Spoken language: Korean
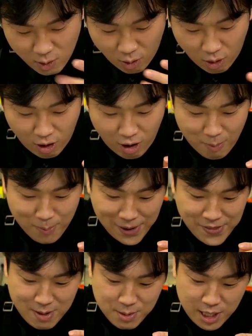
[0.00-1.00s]
오!
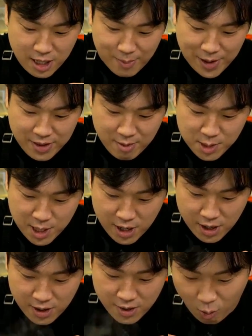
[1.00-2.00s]
팥냄새 나
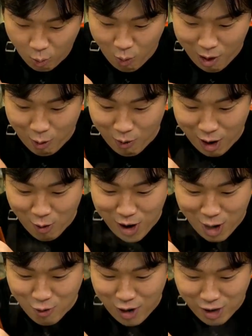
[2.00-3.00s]
팥냄새 우와 우와
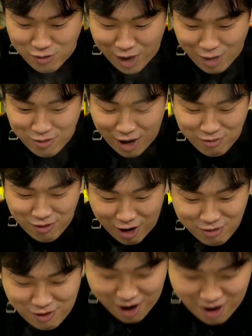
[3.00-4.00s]
우와 우와 우와 우와 우와
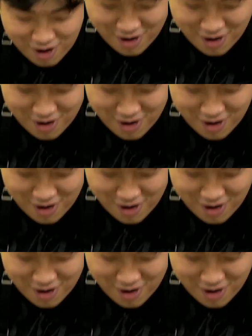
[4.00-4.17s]
우와